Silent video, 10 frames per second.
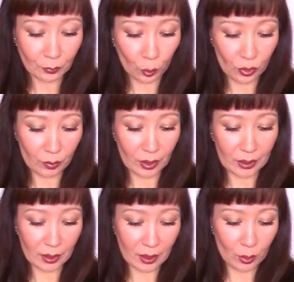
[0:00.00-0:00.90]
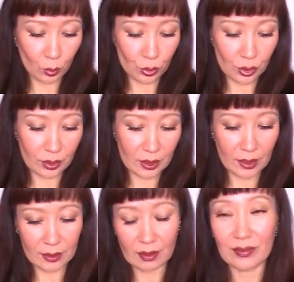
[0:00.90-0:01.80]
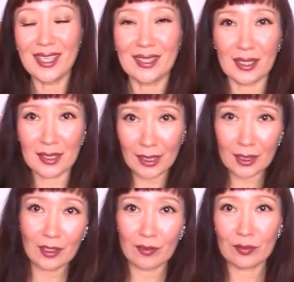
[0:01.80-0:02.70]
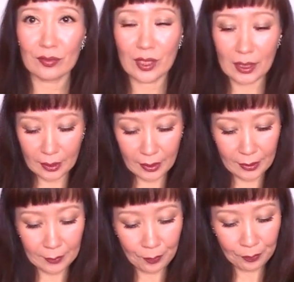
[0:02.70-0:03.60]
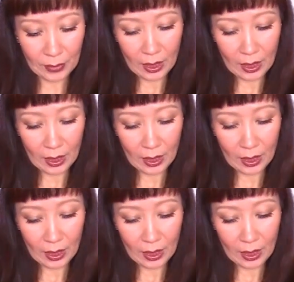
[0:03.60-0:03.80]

У них была такая очень интересная выгодная скидка в галерее.